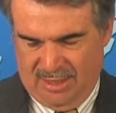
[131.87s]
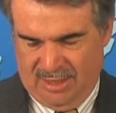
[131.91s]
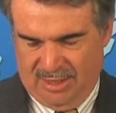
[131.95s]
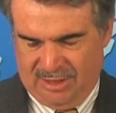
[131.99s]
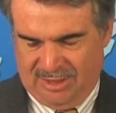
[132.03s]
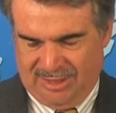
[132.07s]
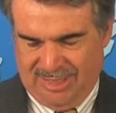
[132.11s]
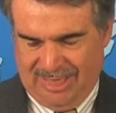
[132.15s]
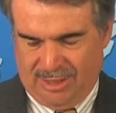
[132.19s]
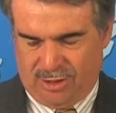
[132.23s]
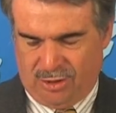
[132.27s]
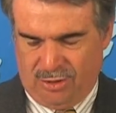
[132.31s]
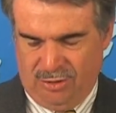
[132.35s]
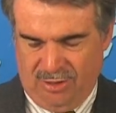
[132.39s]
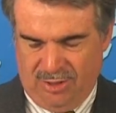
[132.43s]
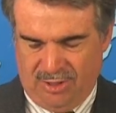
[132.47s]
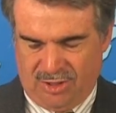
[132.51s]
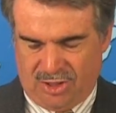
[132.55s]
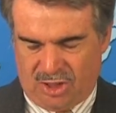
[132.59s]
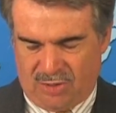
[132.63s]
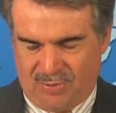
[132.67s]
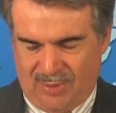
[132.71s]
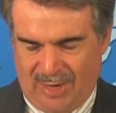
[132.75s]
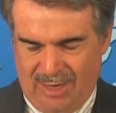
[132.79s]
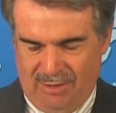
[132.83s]

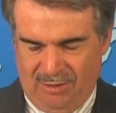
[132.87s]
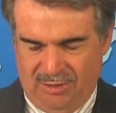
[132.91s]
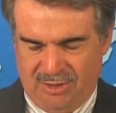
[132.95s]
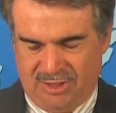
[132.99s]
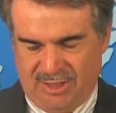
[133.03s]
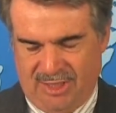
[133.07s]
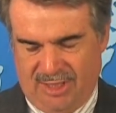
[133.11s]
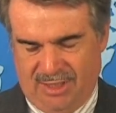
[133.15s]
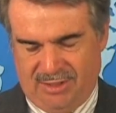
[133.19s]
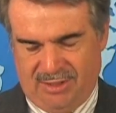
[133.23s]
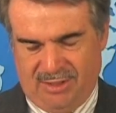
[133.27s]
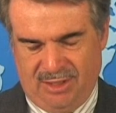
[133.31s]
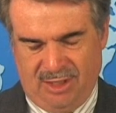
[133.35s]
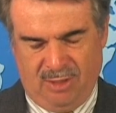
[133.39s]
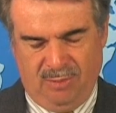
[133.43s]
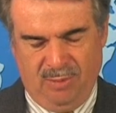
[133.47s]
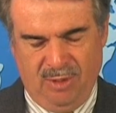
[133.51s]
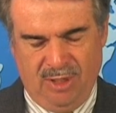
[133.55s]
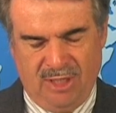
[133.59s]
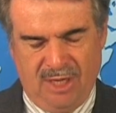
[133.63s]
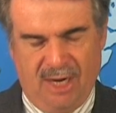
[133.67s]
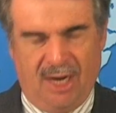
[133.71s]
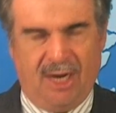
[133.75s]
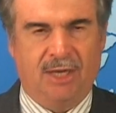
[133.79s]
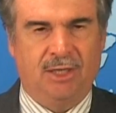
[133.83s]
662
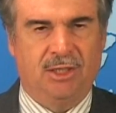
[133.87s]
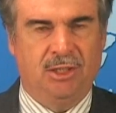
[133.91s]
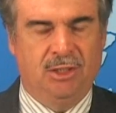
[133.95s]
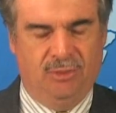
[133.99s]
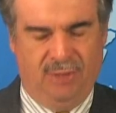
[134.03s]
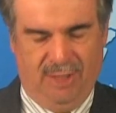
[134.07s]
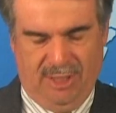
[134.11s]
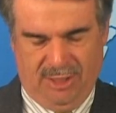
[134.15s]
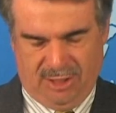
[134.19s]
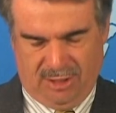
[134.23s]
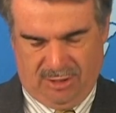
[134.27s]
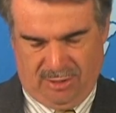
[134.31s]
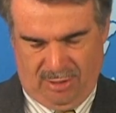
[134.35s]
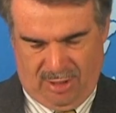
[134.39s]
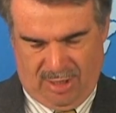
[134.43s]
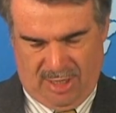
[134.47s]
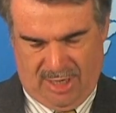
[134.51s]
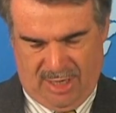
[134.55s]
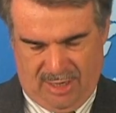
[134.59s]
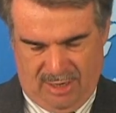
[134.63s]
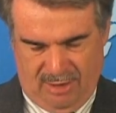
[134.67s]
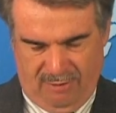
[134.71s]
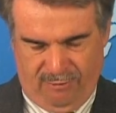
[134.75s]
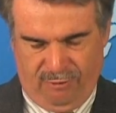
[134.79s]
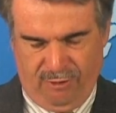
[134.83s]
Milliarden
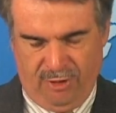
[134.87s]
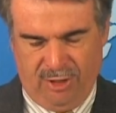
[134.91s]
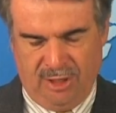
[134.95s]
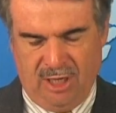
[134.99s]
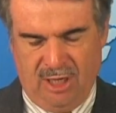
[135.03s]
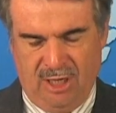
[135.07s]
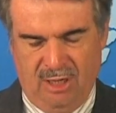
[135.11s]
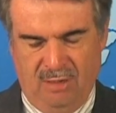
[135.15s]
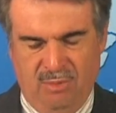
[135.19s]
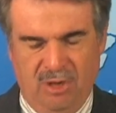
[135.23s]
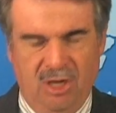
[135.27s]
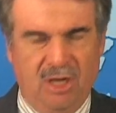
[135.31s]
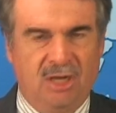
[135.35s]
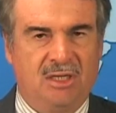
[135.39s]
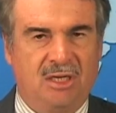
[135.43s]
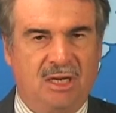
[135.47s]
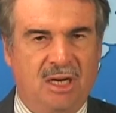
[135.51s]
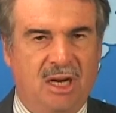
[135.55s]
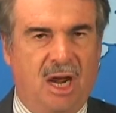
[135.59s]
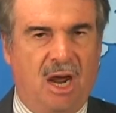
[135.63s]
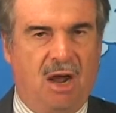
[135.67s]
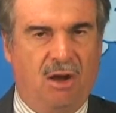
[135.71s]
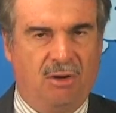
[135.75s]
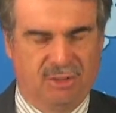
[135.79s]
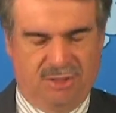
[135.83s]
US-Dollar für den
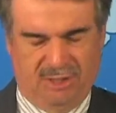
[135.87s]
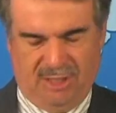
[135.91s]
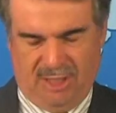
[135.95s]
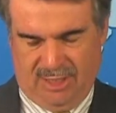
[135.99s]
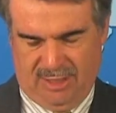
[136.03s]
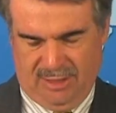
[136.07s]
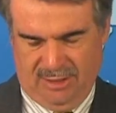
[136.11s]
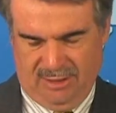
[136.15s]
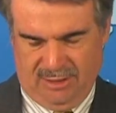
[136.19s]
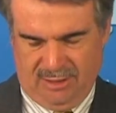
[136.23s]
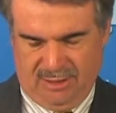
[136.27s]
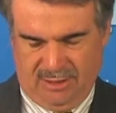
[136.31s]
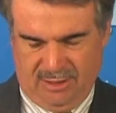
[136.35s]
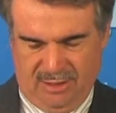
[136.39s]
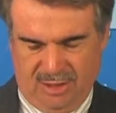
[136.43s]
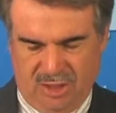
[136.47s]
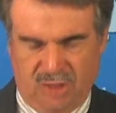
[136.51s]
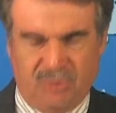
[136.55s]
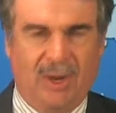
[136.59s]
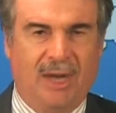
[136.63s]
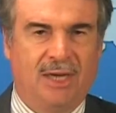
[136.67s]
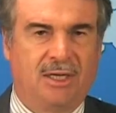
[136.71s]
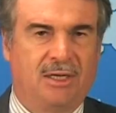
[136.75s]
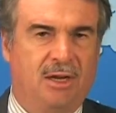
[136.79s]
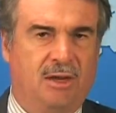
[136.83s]
Militärhaushalt
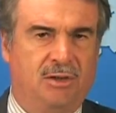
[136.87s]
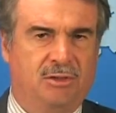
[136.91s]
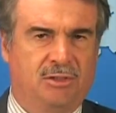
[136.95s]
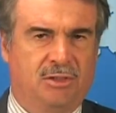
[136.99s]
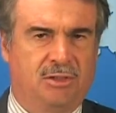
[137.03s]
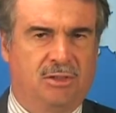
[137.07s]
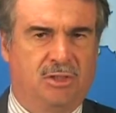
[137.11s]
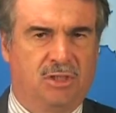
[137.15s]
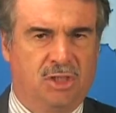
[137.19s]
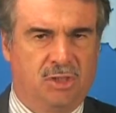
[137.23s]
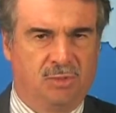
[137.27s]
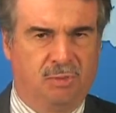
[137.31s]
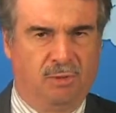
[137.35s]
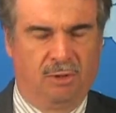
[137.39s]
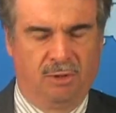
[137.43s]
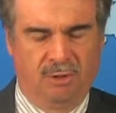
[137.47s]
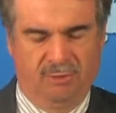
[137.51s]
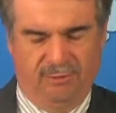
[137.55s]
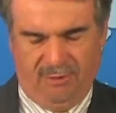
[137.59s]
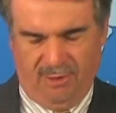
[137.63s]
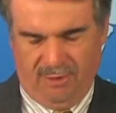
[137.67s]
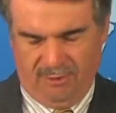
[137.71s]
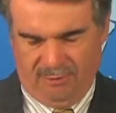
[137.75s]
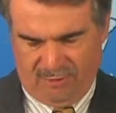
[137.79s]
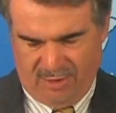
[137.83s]

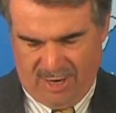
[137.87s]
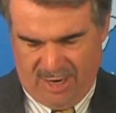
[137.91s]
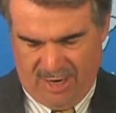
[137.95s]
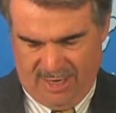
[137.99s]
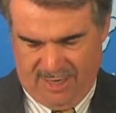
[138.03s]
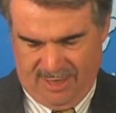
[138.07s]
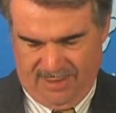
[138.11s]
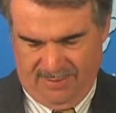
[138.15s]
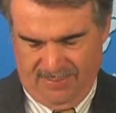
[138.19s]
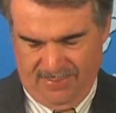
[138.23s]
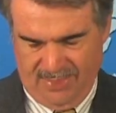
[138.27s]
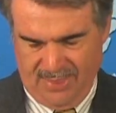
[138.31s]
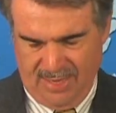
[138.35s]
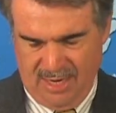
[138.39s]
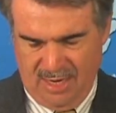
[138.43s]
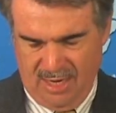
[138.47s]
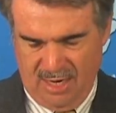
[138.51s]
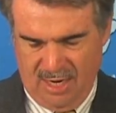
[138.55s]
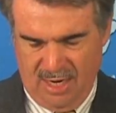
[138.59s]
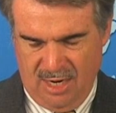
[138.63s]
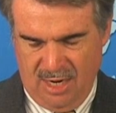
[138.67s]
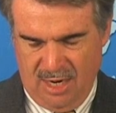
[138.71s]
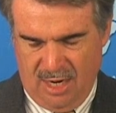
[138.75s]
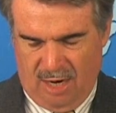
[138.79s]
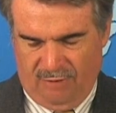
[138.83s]
2012 frei.
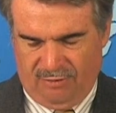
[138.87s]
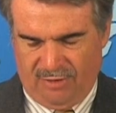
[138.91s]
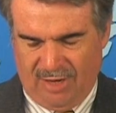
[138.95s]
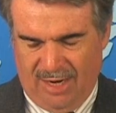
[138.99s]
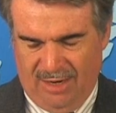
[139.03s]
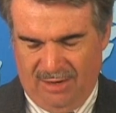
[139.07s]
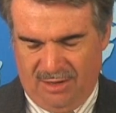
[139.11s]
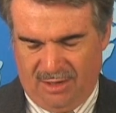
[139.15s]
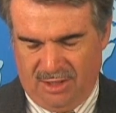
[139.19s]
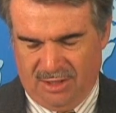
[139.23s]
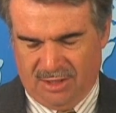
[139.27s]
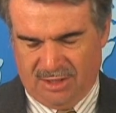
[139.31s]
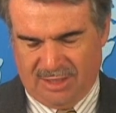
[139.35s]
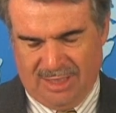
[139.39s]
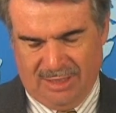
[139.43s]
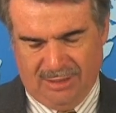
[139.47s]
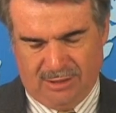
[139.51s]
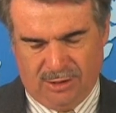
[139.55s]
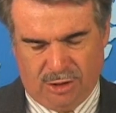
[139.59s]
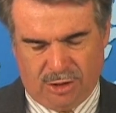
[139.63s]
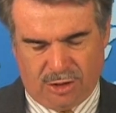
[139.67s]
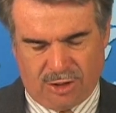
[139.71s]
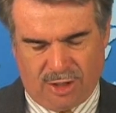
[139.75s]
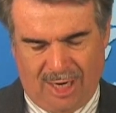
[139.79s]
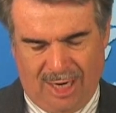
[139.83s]
Auf der anderen
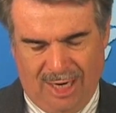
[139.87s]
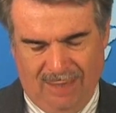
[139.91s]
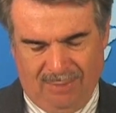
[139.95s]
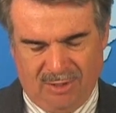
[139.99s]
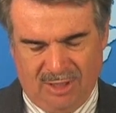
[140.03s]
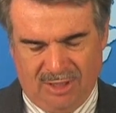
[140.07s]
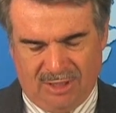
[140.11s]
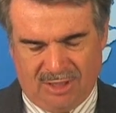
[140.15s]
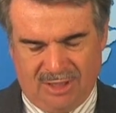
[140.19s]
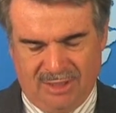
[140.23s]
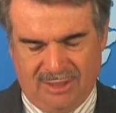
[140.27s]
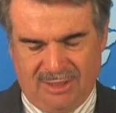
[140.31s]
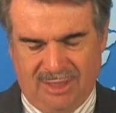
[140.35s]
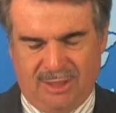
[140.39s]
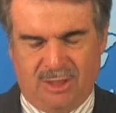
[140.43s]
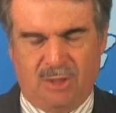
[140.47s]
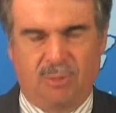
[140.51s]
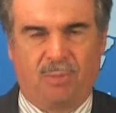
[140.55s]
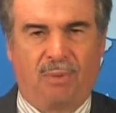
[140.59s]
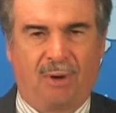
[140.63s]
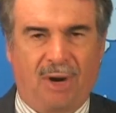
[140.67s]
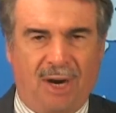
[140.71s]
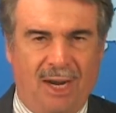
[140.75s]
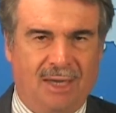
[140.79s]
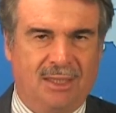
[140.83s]
Seite schreibt das Gesetz
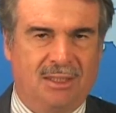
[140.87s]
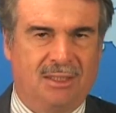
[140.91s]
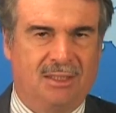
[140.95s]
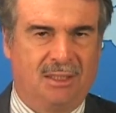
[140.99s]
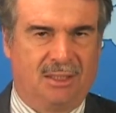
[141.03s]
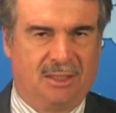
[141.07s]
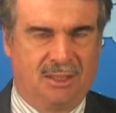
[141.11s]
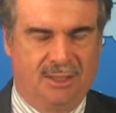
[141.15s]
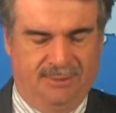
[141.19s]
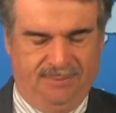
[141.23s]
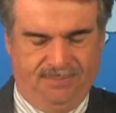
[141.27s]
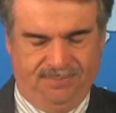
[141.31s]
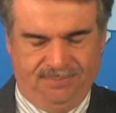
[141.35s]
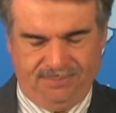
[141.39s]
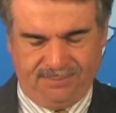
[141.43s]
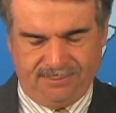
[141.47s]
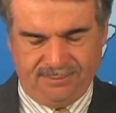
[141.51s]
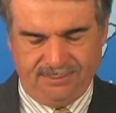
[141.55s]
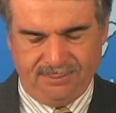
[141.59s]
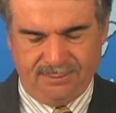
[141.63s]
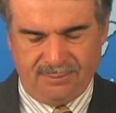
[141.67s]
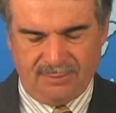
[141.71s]
Praktiken